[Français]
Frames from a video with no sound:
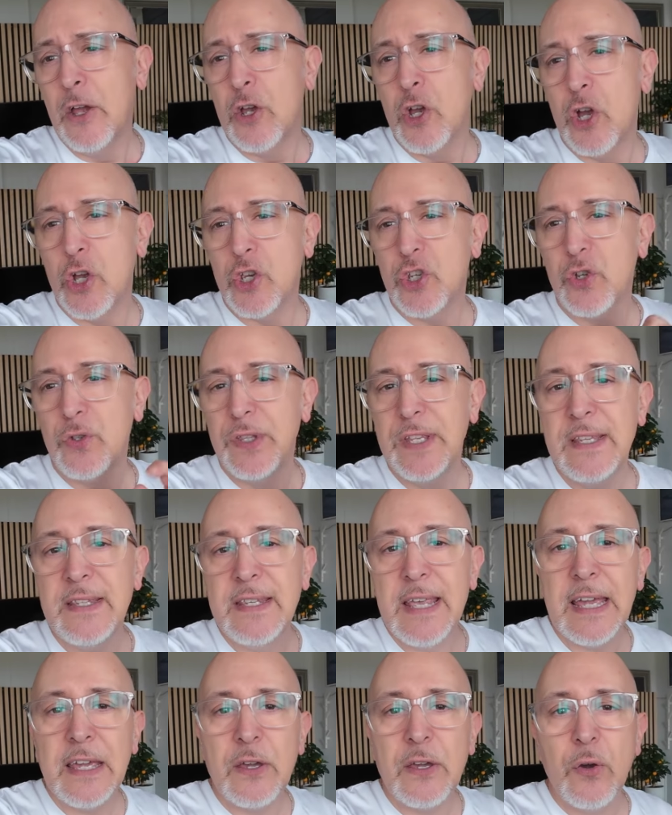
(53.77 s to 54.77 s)
Euh, je
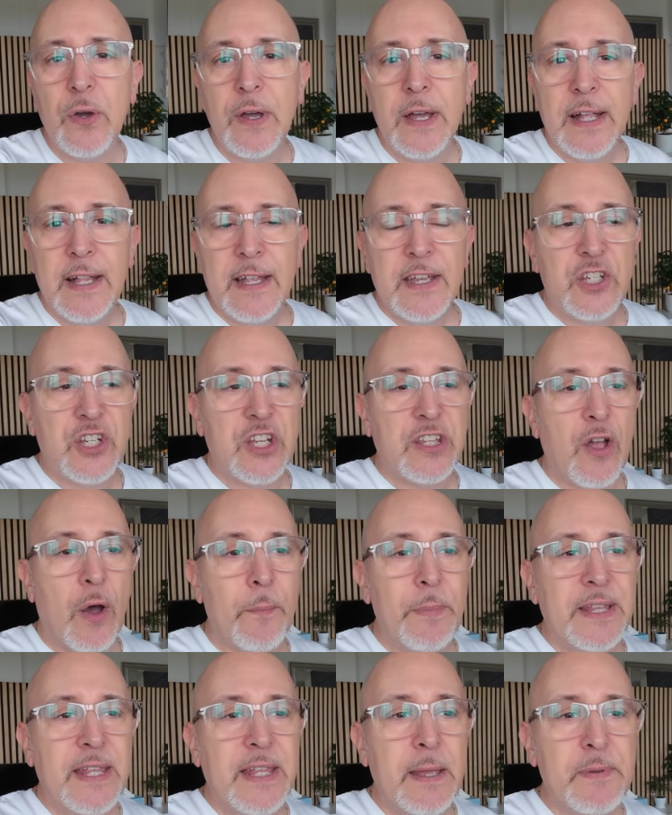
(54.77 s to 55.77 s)
disais que j'étais
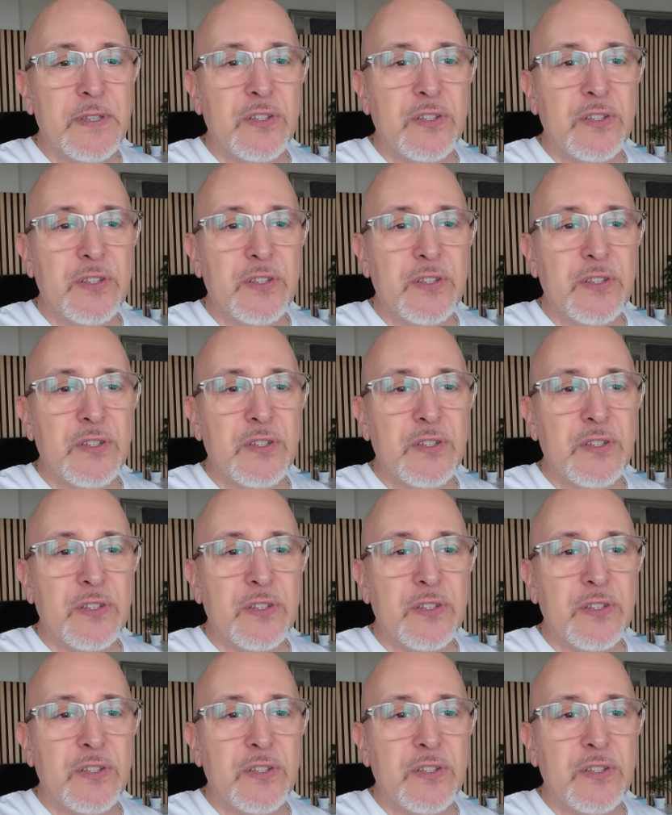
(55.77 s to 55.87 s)
embêté